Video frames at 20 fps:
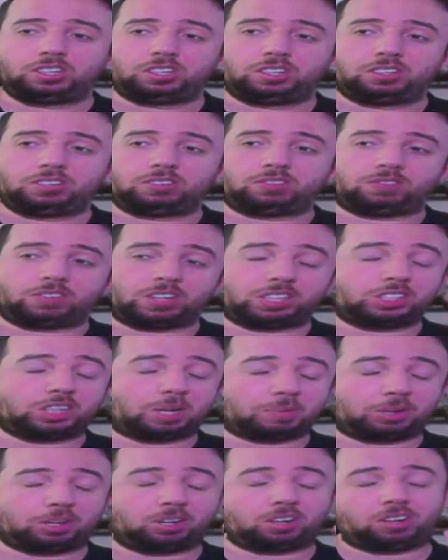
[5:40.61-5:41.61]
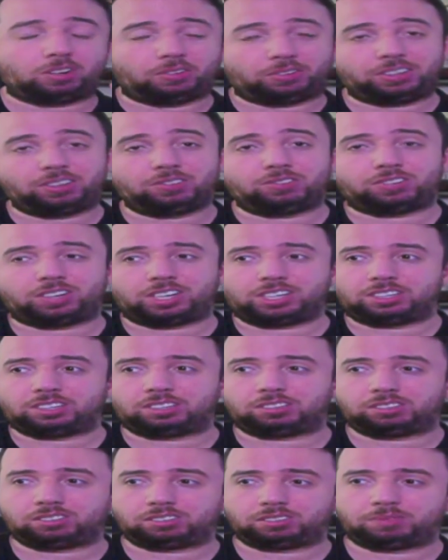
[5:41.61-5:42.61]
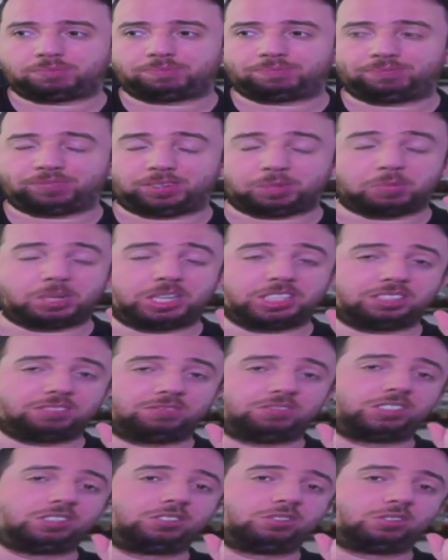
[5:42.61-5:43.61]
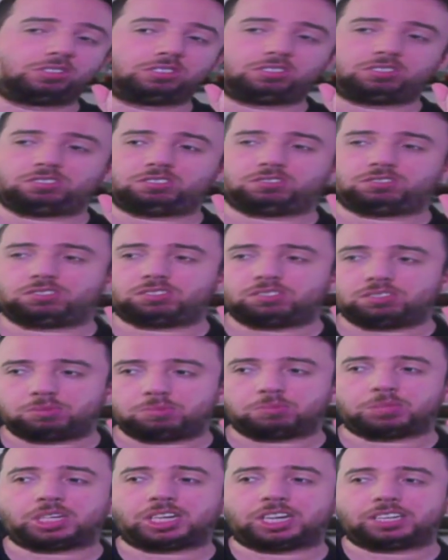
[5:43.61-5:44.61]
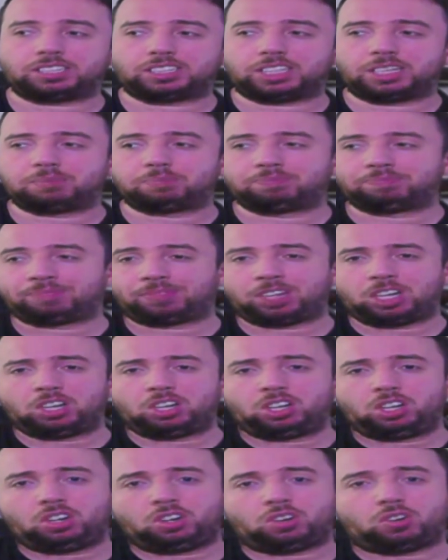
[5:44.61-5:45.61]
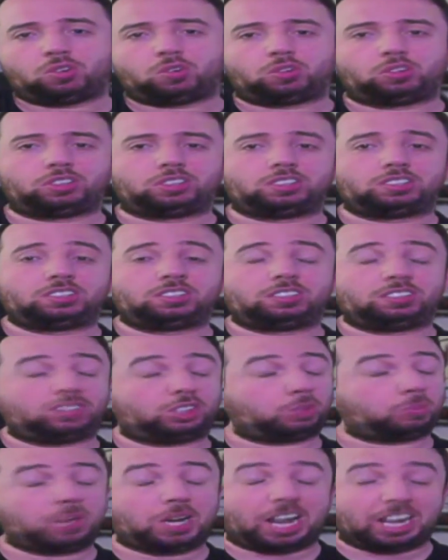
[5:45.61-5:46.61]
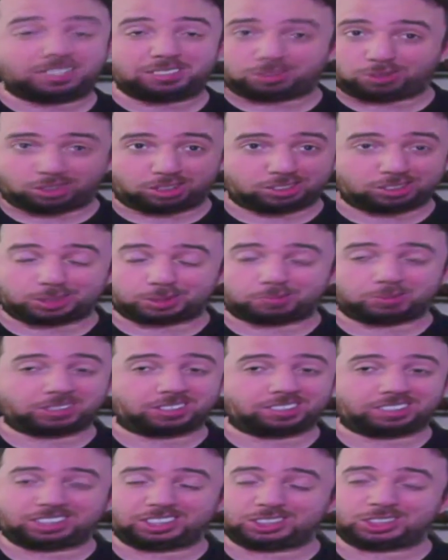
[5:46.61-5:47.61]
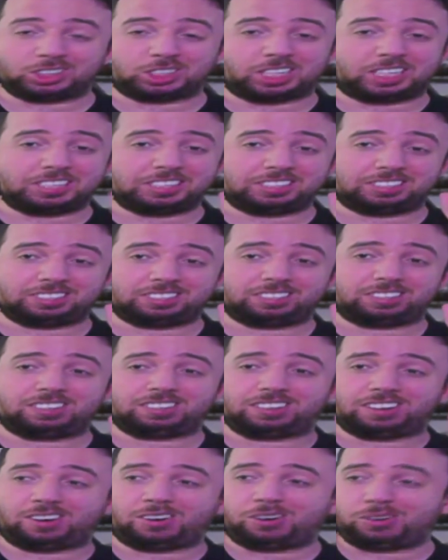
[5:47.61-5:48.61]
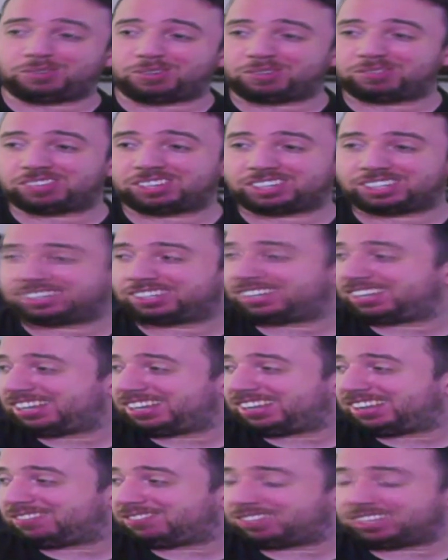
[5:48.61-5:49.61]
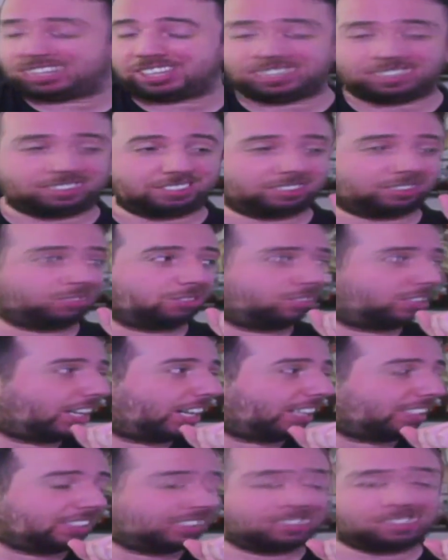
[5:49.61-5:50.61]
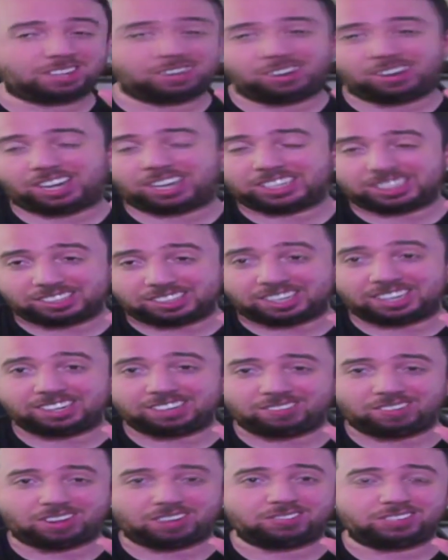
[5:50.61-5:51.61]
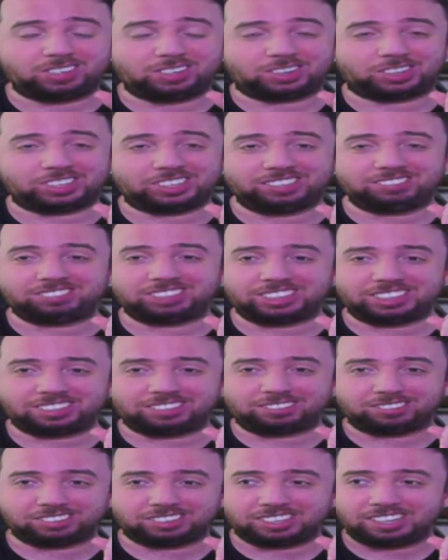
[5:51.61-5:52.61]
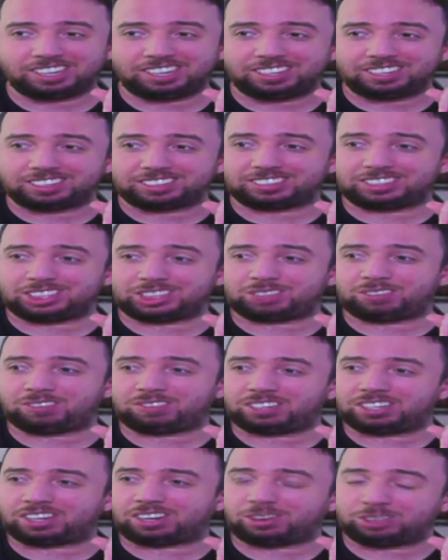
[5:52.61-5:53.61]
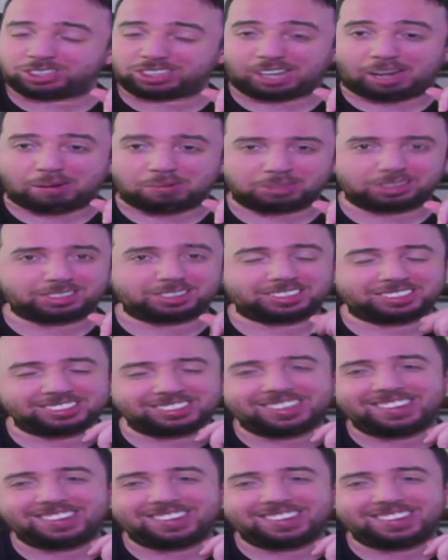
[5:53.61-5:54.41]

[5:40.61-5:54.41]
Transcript: werde ich aber noch auf jeden Fall ähm, im nächsten Video bekannt geben. Und ich bin heiß, Freunde. Ich bin richtig heiß, auch wenn wir wieder so krass ins Loch reingetreten werden wie noch nie wieder und sehr schwer wieder rauskrabbeln können.